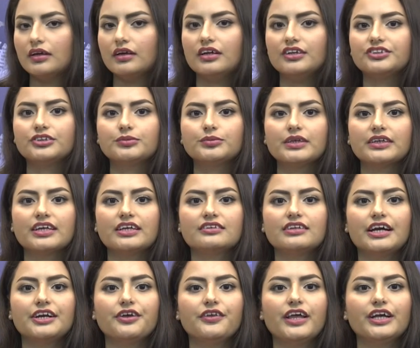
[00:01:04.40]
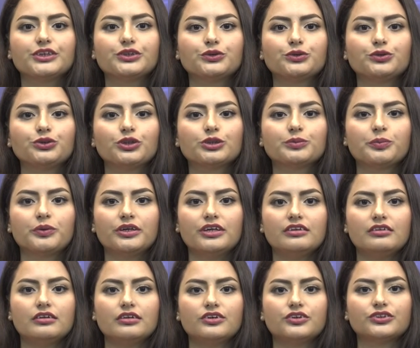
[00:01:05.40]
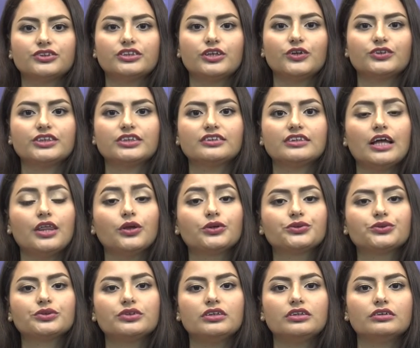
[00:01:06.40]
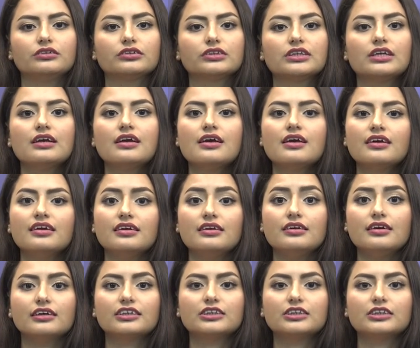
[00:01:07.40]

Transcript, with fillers: El subsecretario de Asuntos Políticos de los Estados Unidos y